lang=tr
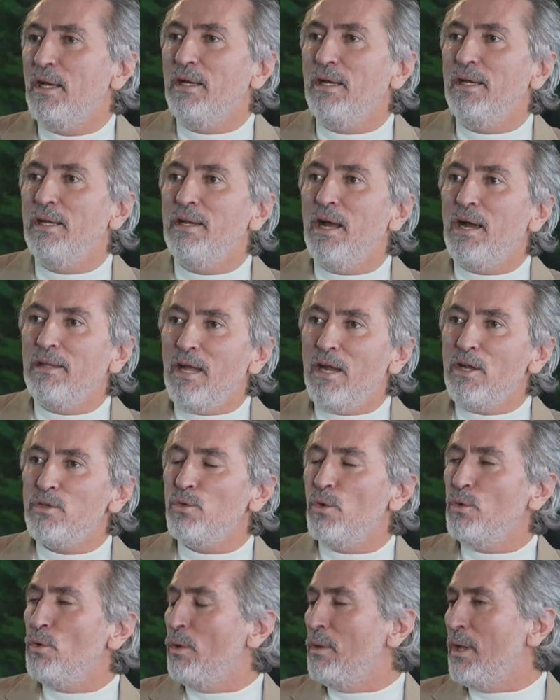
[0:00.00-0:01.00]
e, ne
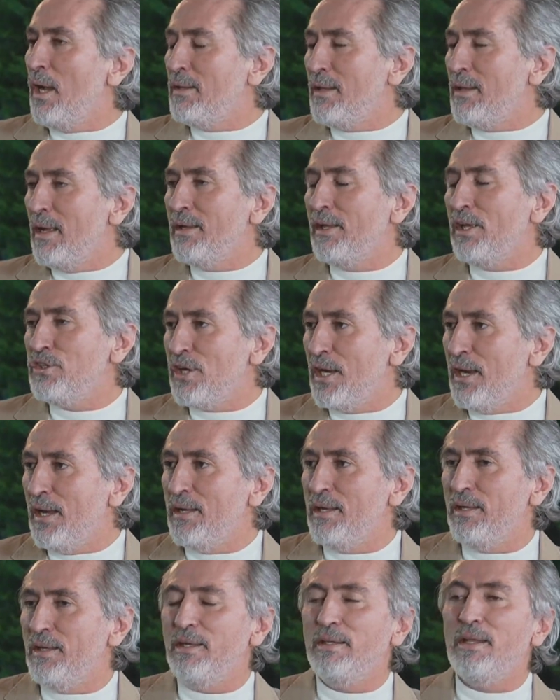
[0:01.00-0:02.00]
kadar zor yollardan
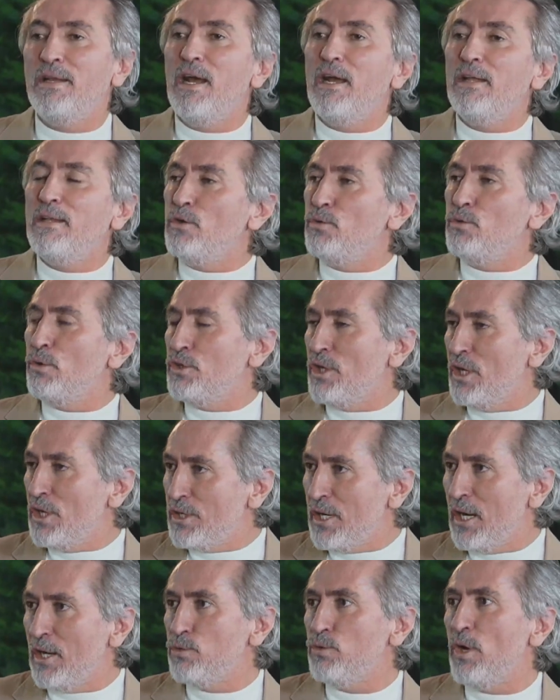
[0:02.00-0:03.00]
geçerek ya da ne kadar çok
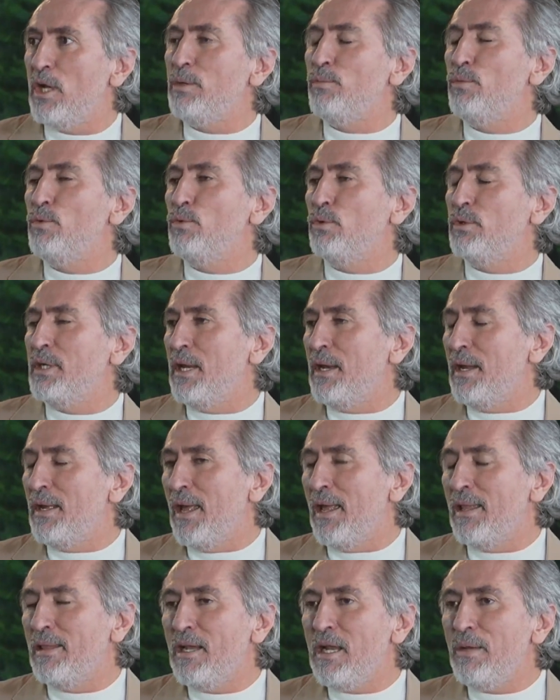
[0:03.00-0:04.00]
çalışarak şu anda bulundukları yere
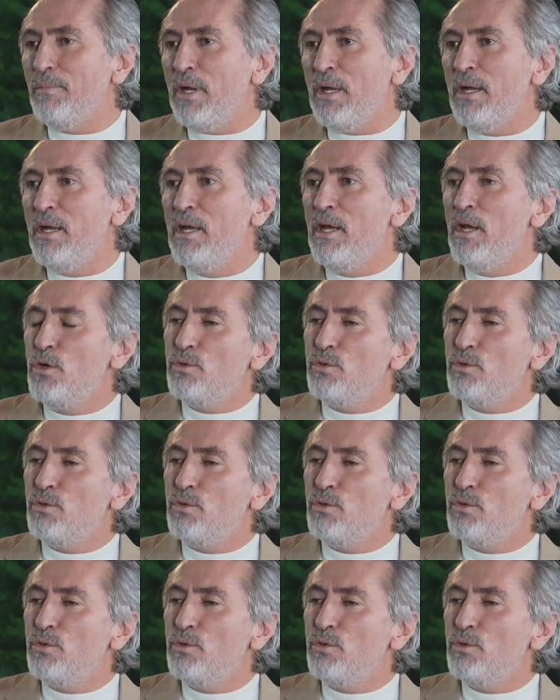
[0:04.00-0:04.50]
geldiler ama